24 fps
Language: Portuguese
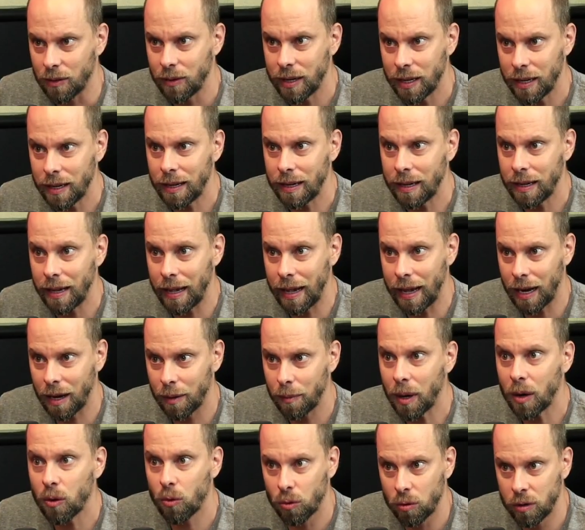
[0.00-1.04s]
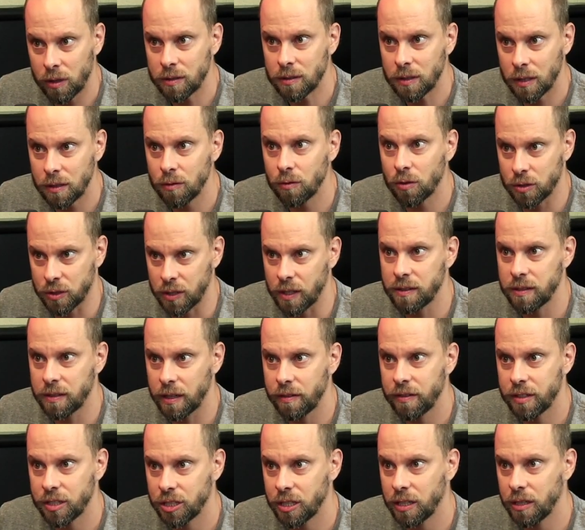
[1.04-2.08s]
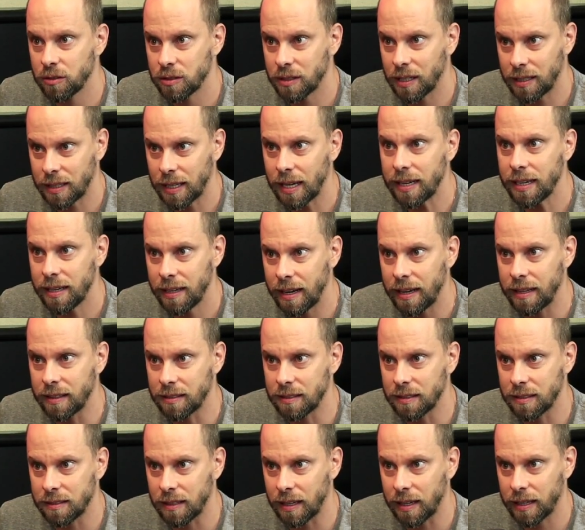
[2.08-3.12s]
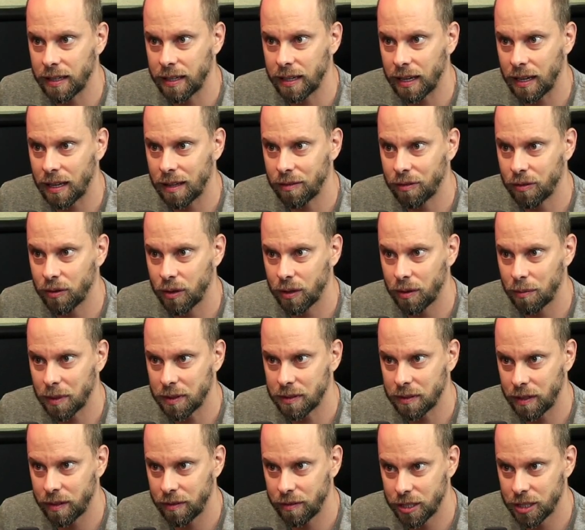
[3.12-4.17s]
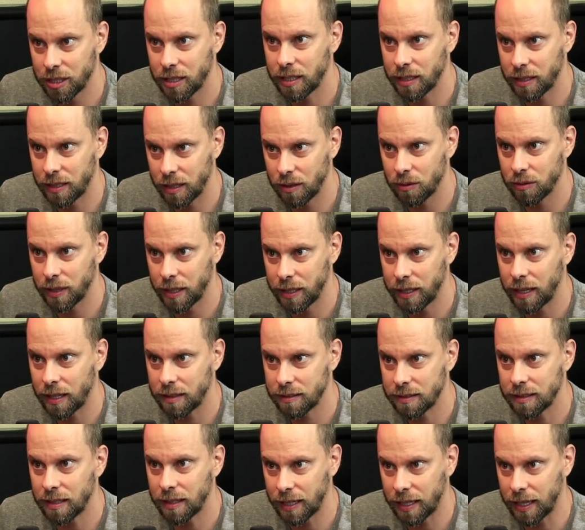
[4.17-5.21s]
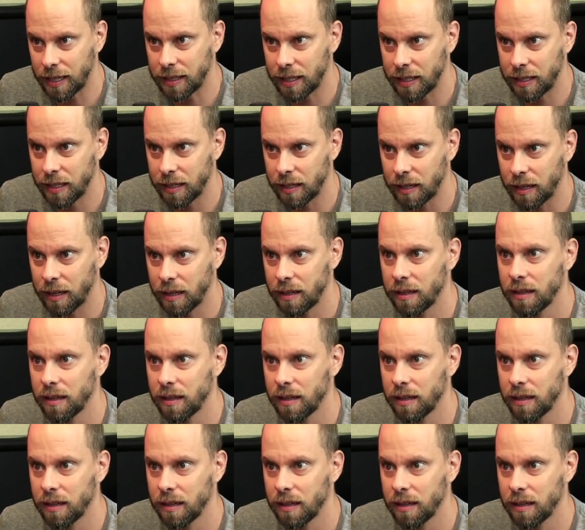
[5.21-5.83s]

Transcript: é, ela é uma conquista de vocês cervejeiros catarinenses, né? Que ela foi uma cerveja que tem o DNA de Santa Catarina, né?